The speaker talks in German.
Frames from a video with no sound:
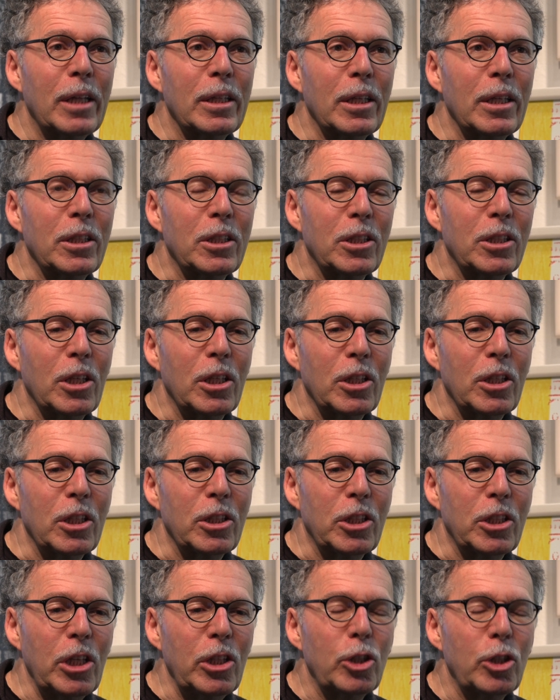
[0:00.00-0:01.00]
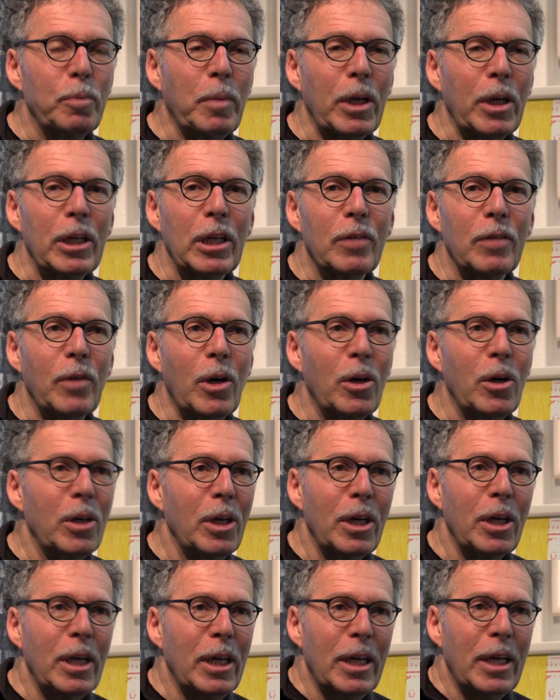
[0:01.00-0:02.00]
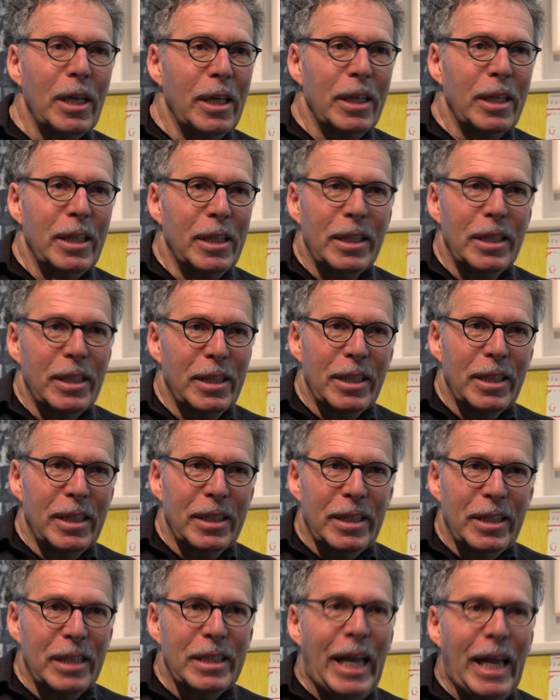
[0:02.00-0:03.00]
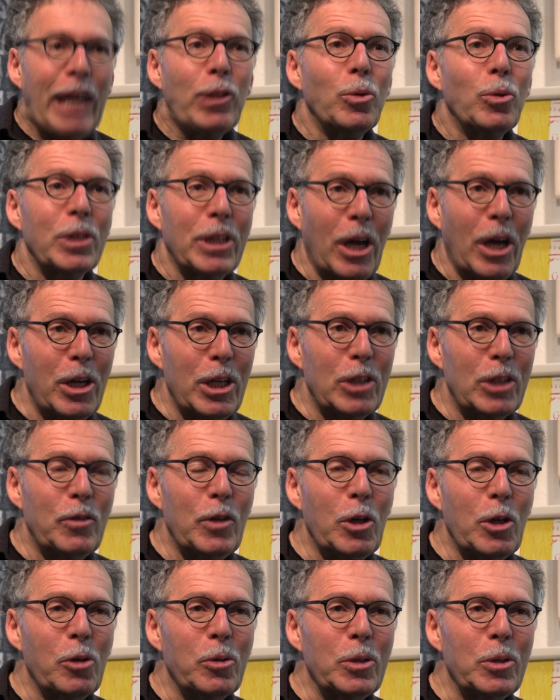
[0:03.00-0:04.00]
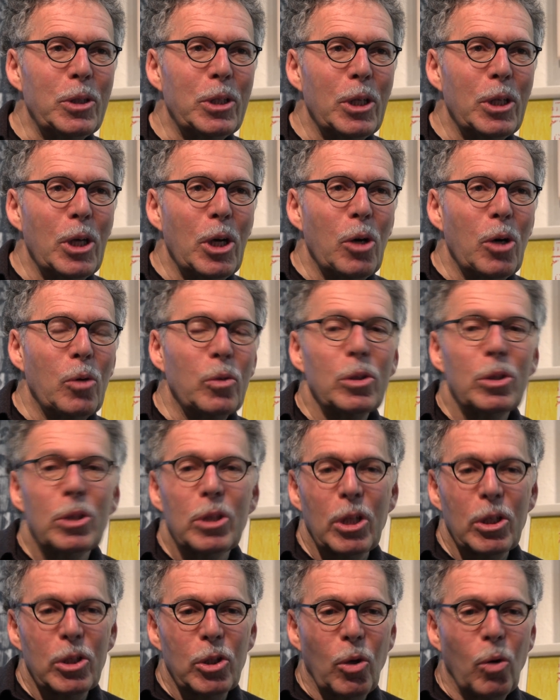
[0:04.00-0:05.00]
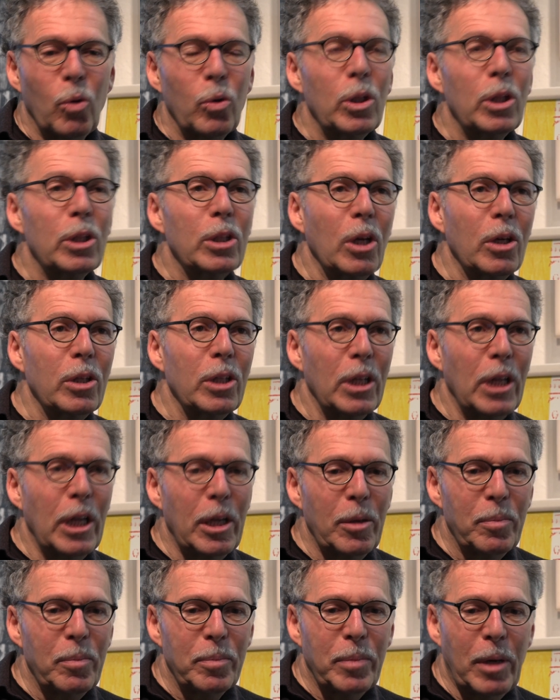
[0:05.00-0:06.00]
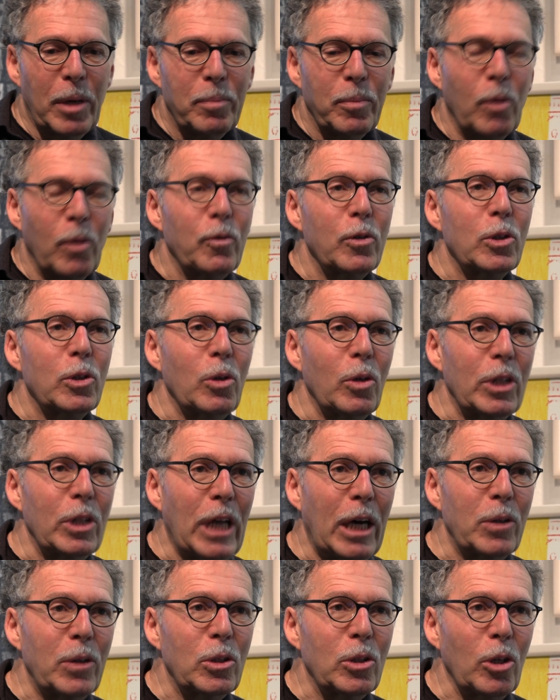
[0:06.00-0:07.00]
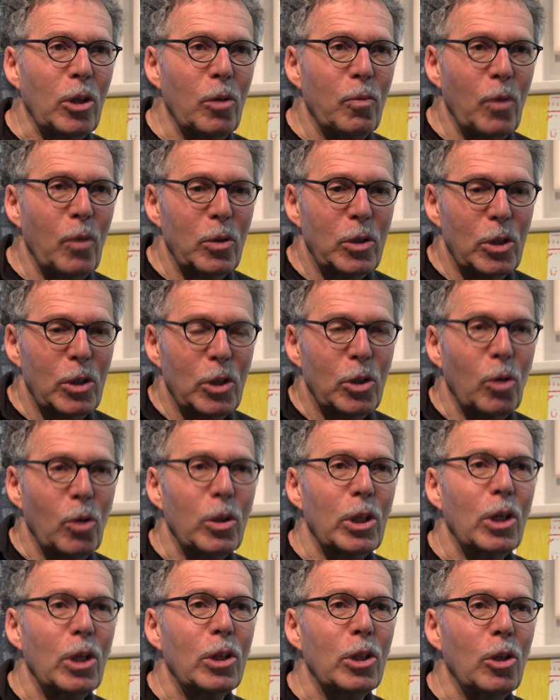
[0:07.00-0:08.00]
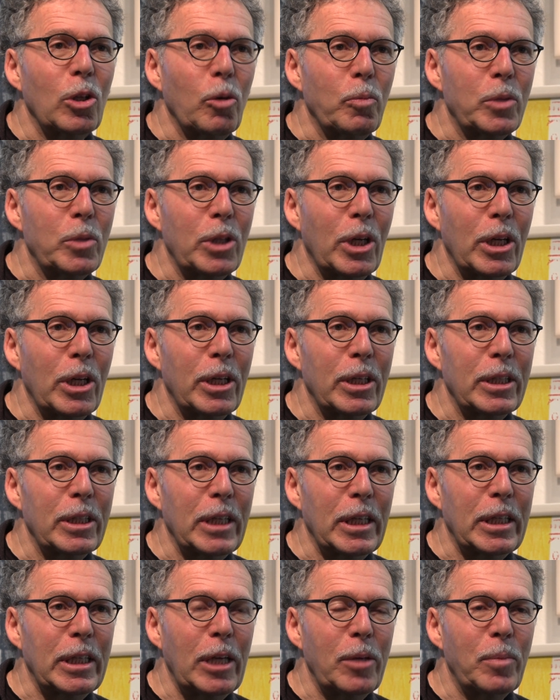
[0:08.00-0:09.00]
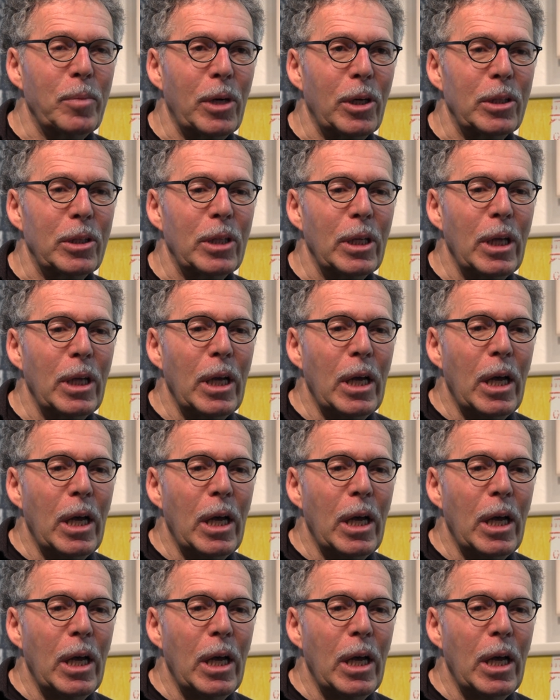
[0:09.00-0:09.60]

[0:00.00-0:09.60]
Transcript: Das äh, Skispringen war äh, das Ein und Alles für uns. Und das Rodeln dann eben beim Professorenhaus drüben, wo es die sogenannten Hopskala gegeben hat.